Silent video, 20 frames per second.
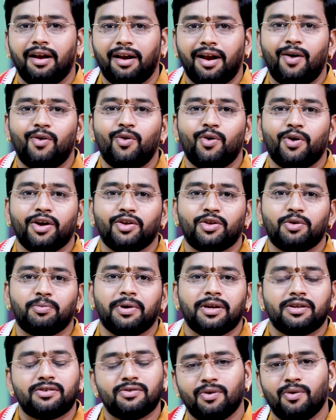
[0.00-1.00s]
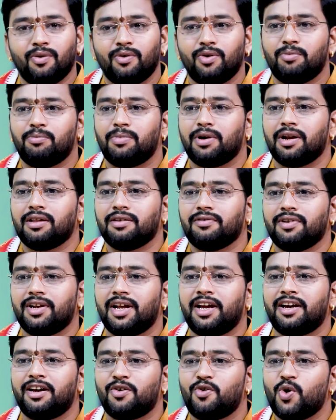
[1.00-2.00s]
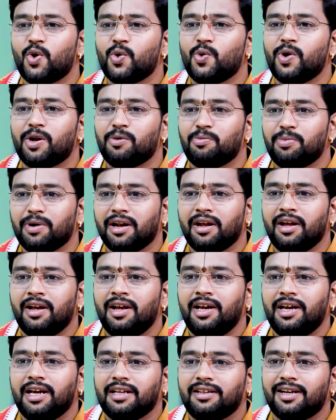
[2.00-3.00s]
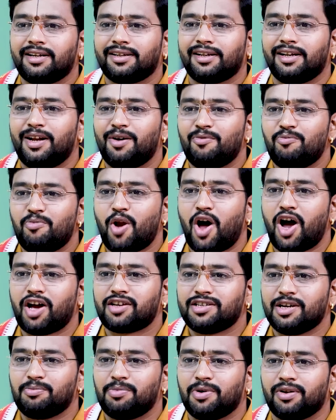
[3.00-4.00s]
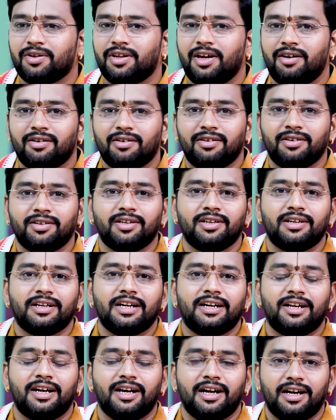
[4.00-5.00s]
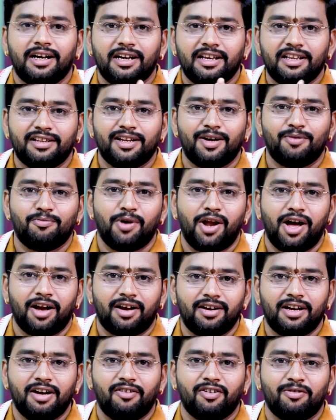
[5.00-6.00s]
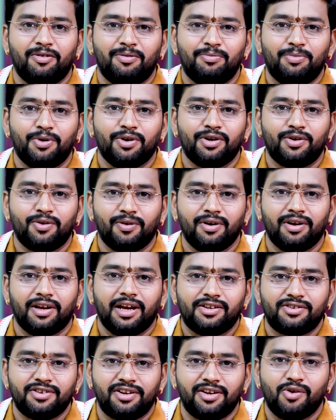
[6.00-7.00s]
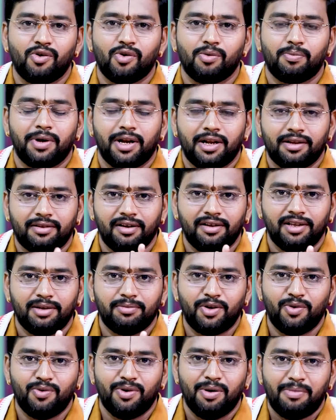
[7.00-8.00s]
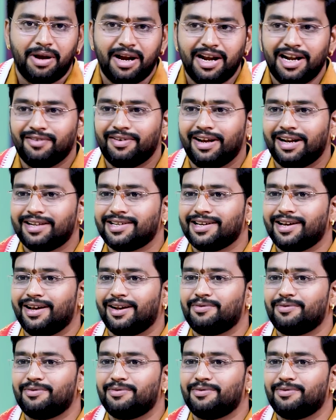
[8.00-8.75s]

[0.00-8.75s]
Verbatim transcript: ராகு கேத்து பயிற்சி உங்களை ஒன்றும் பண்ணாது விநாயகர் கொடுவே இருப்பார் எந்த இடத்துலலாம் பிளாக்ஸ் ஏற்படுறதோ அவர் வந்து நீட்டாக இதுதான் பிளாக்கு கவனமாக போடணும் உங்களுக்கு எச்சரிக்கை கொடுப்பார் அது தகுந்த மாதிரி உங்கள் மைண்டு வேலை செய்ய